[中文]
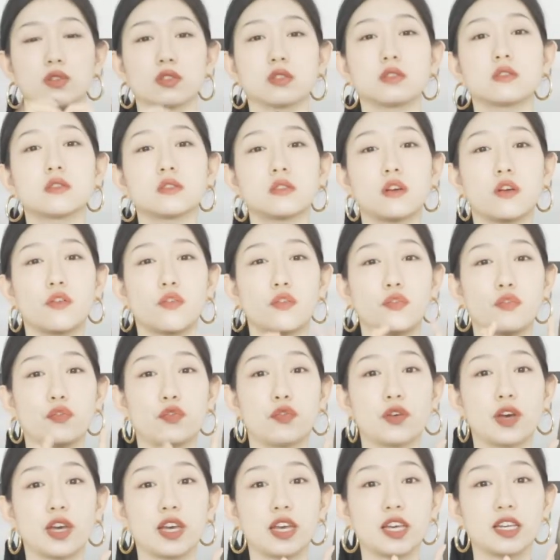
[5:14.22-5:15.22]
真的
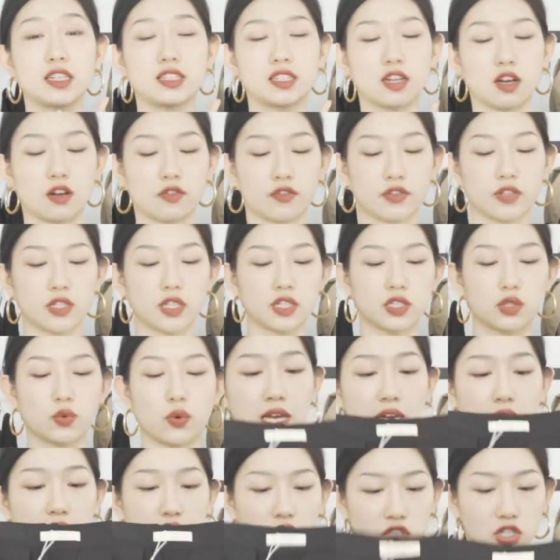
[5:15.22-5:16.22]
非常非常喜
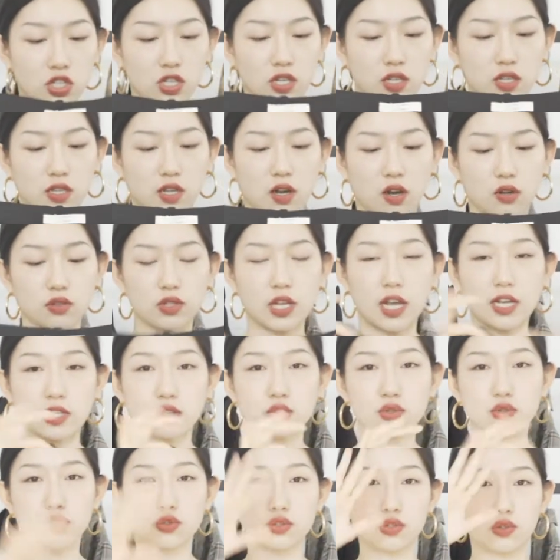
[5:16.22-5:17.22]
欢这一条，它
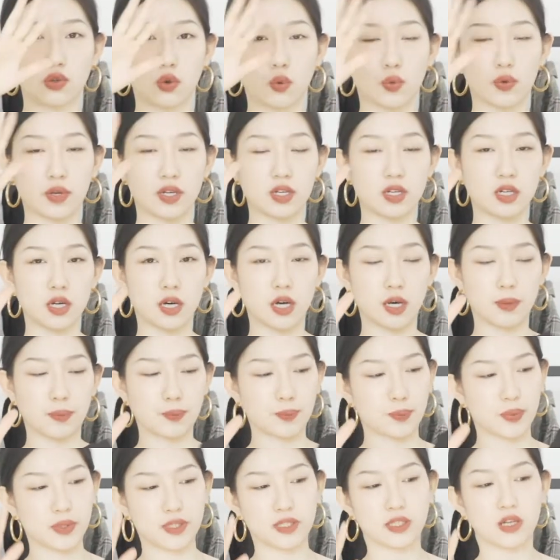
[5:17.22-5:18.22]
就是有一。个
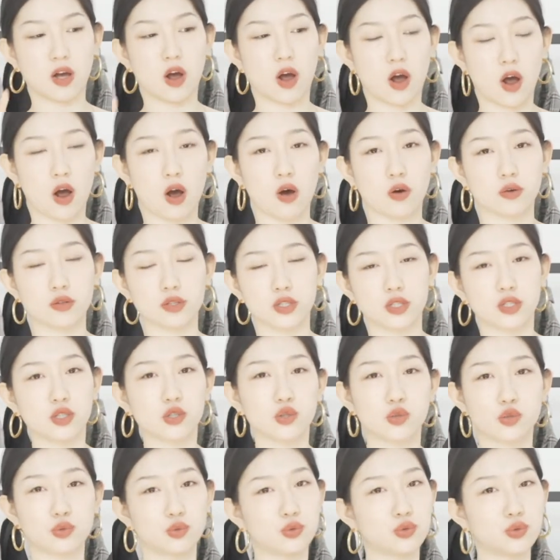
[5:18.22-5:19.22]
比较好的一
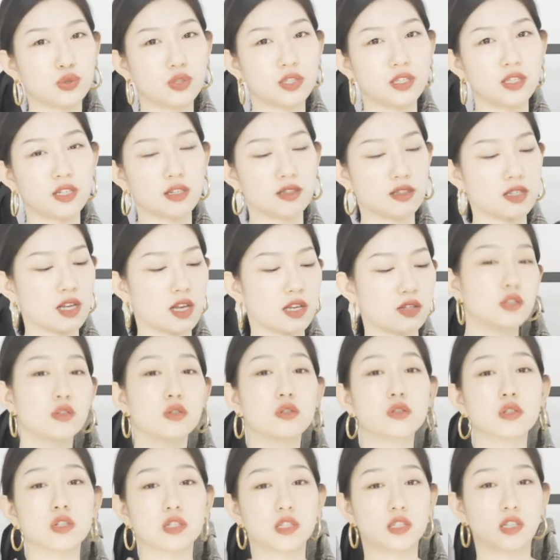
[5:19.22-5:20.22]
个曲线在，
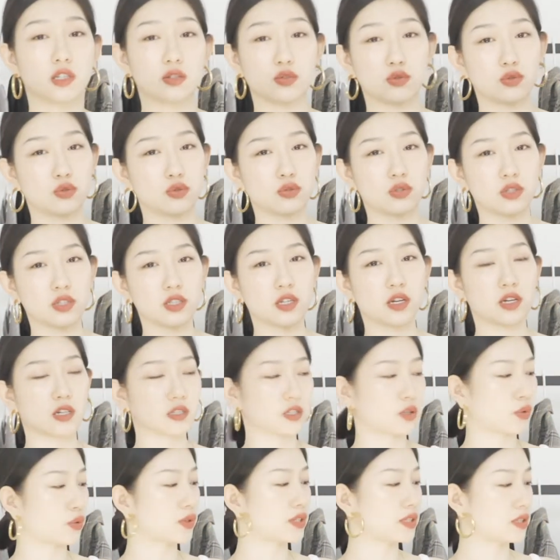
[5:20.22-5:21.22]
就是显曲线，而
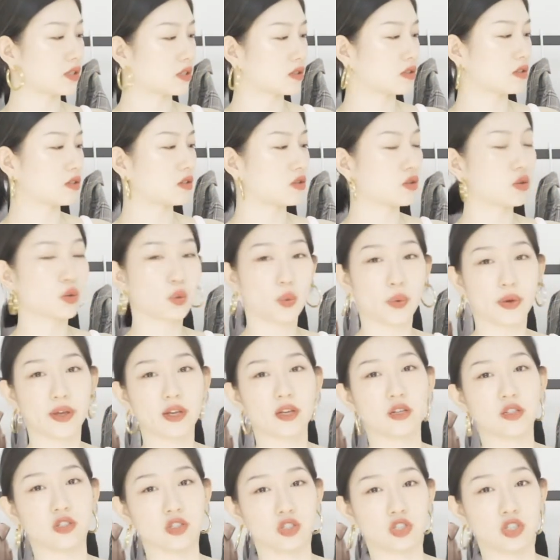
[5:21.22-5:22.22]
且会显得你的腿
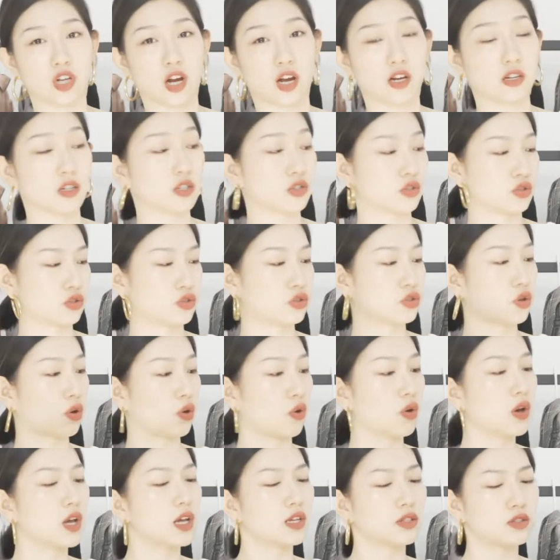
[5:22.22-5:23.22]
很长很
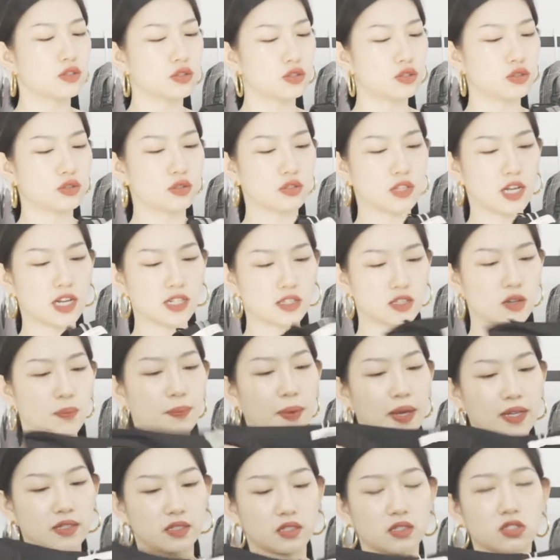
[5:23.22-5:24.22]
瘦。就是它这个
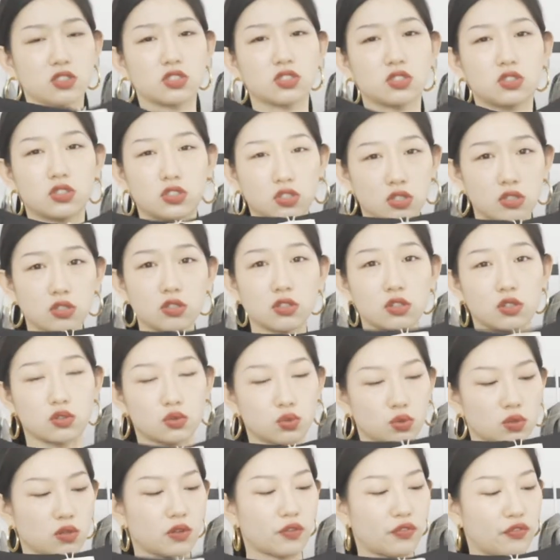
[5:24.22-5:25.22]
版型是真的
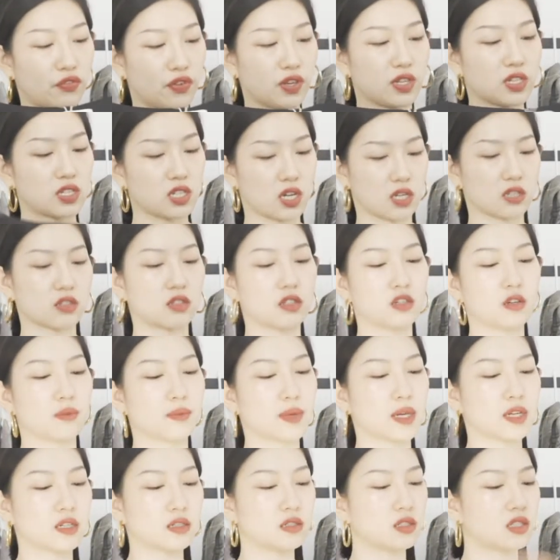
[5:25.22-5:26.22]
做的非常特
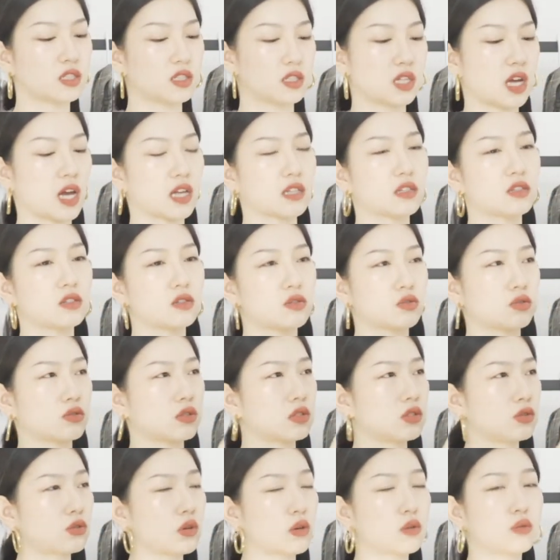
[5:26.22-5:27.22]
别，跟其他的那种
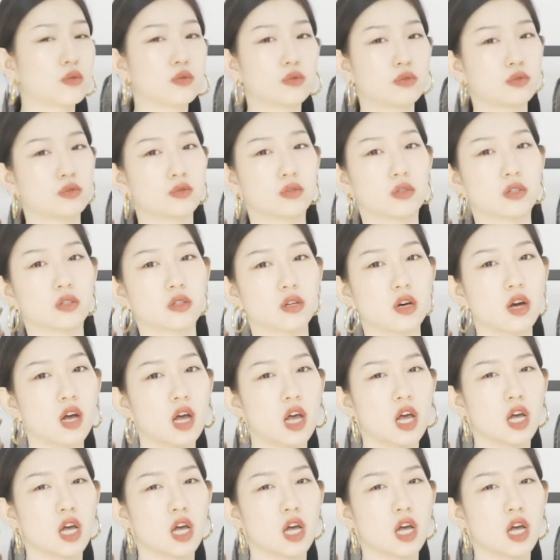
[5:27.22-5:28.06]
西装裤，我觉得